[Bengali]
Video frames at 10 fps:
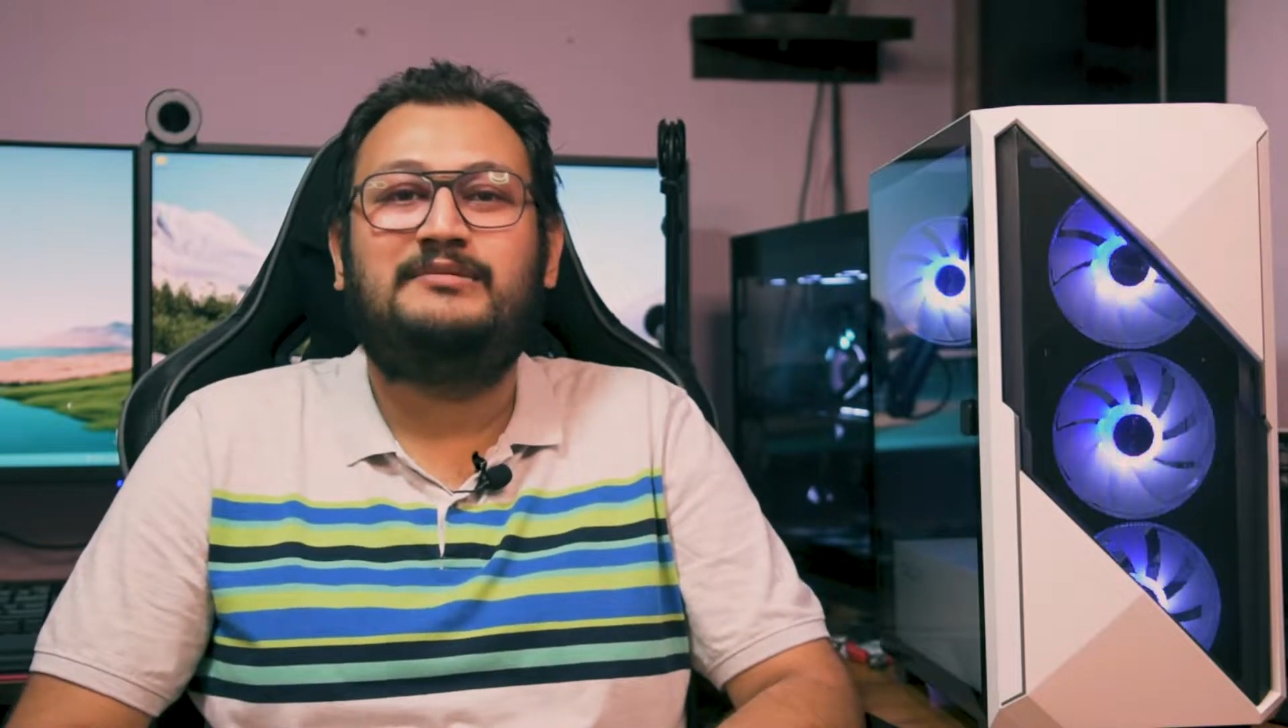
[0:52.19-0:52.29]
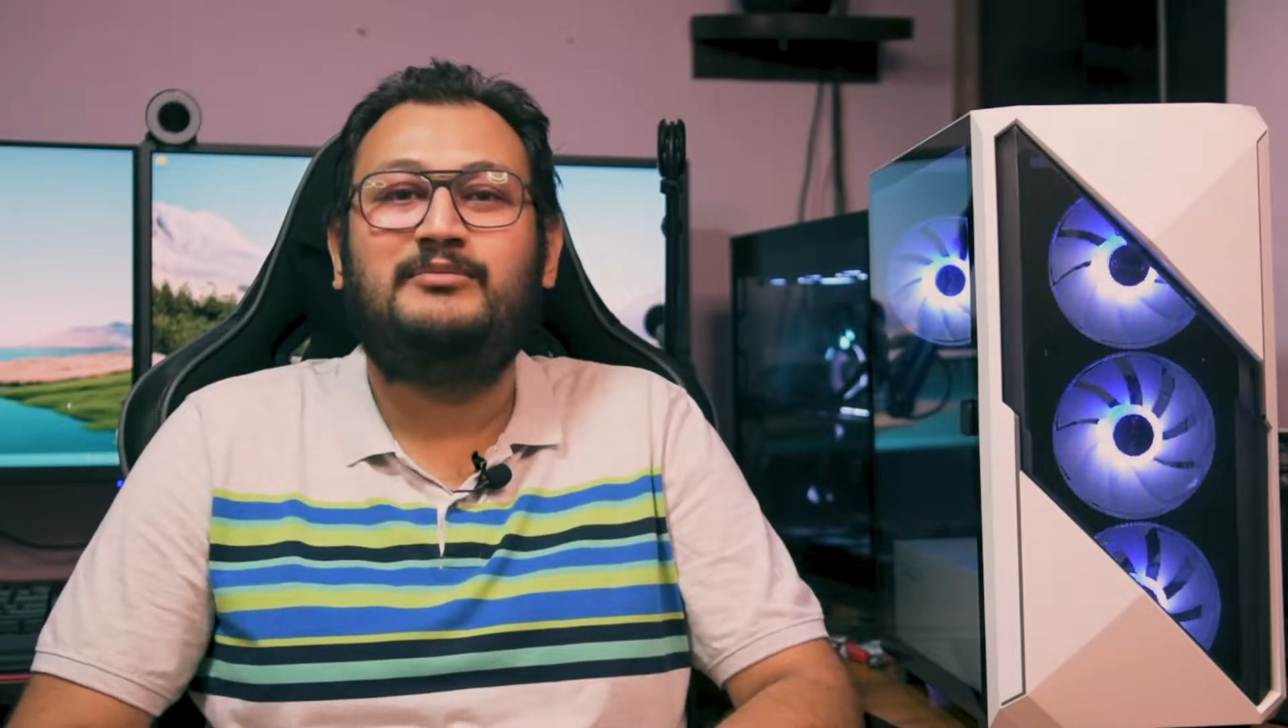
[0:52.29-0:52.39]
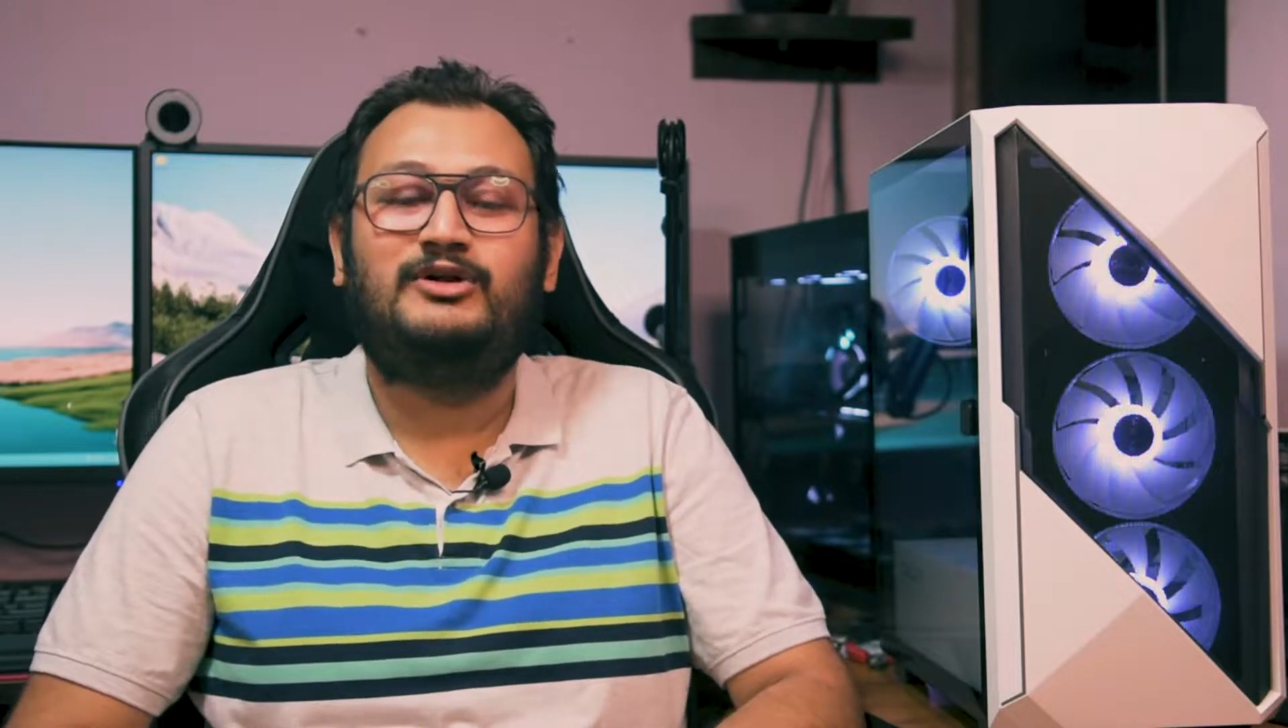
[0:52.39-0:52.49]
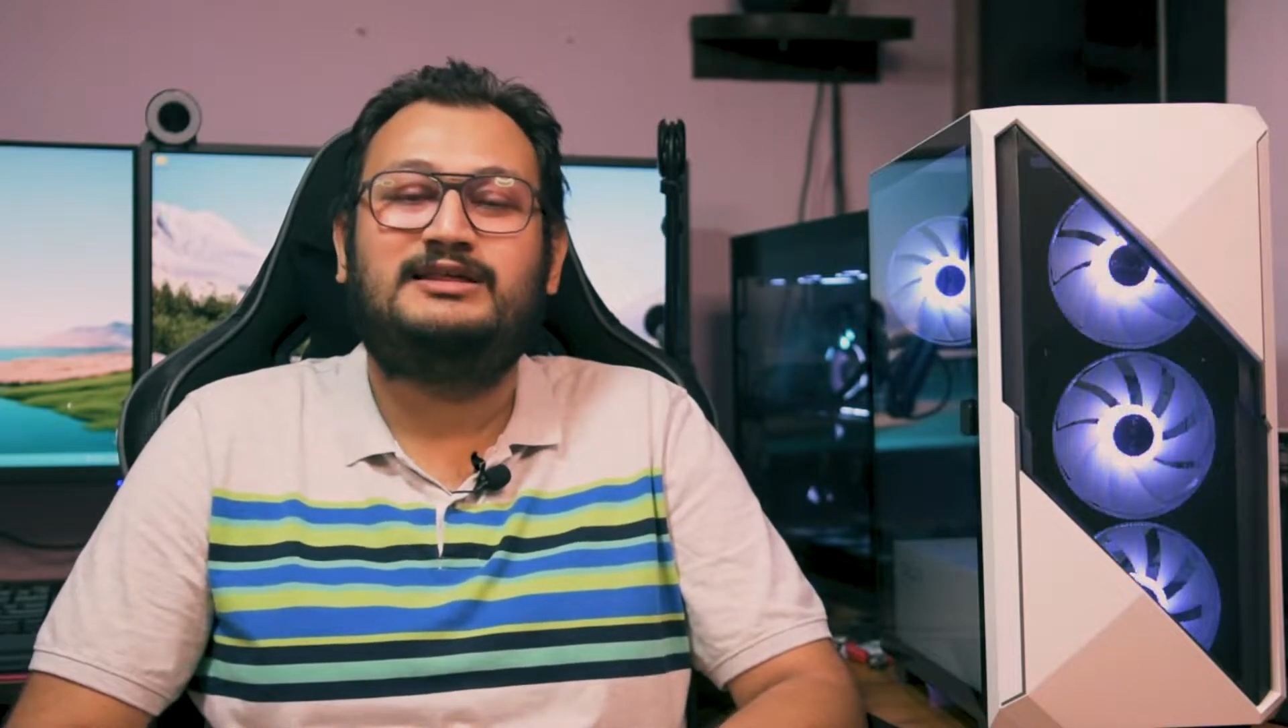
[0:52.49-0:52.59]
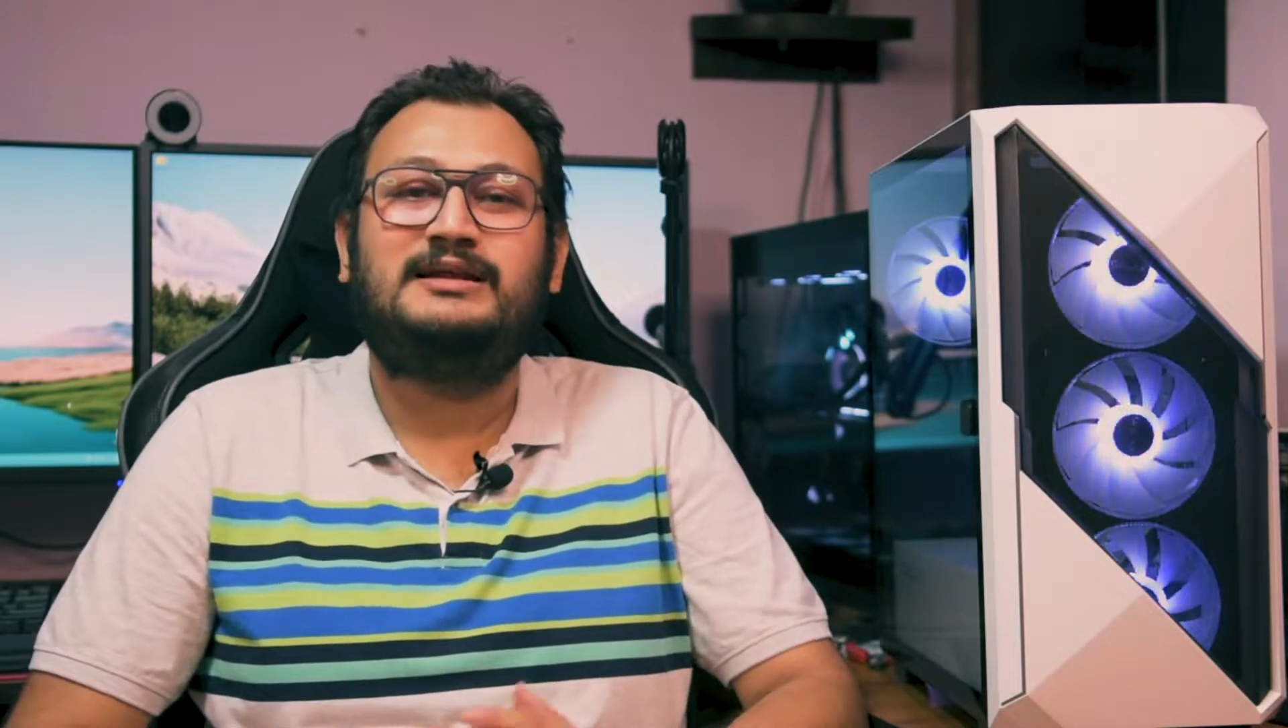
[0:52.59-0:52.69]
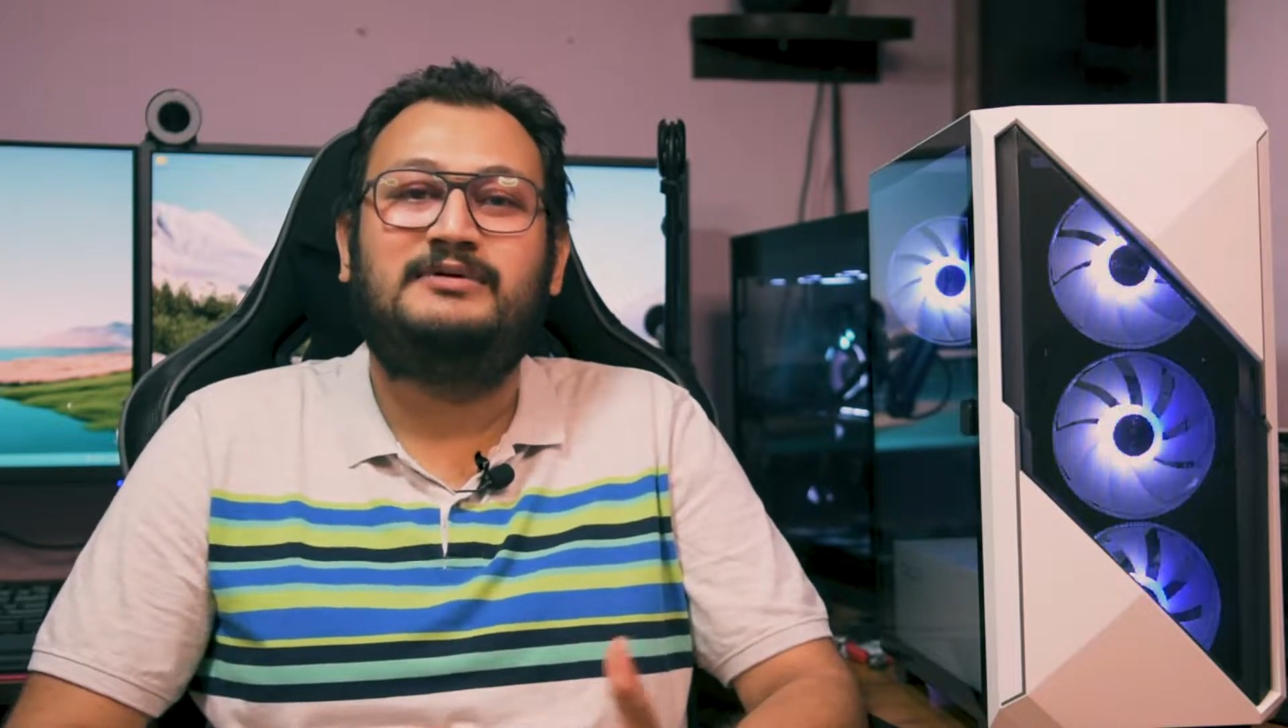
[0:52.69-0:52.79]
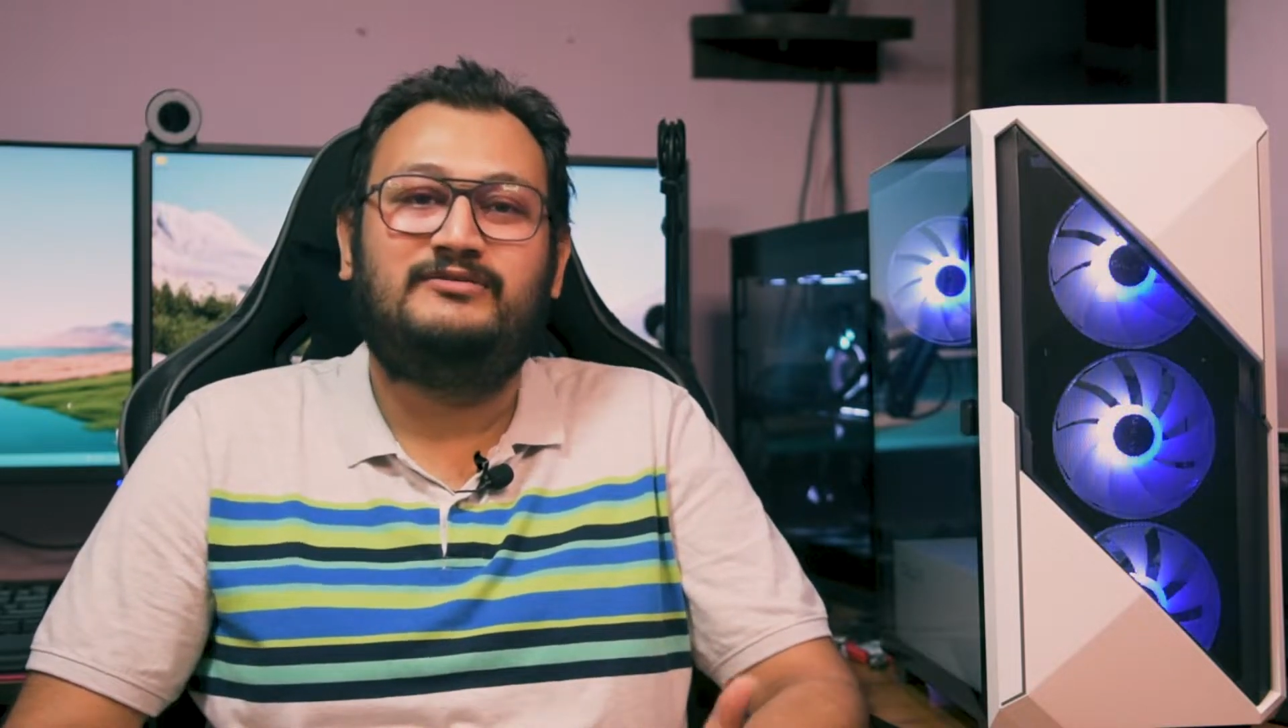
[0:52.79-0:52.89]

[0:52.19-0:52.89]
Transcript: আমি বলেছিলাম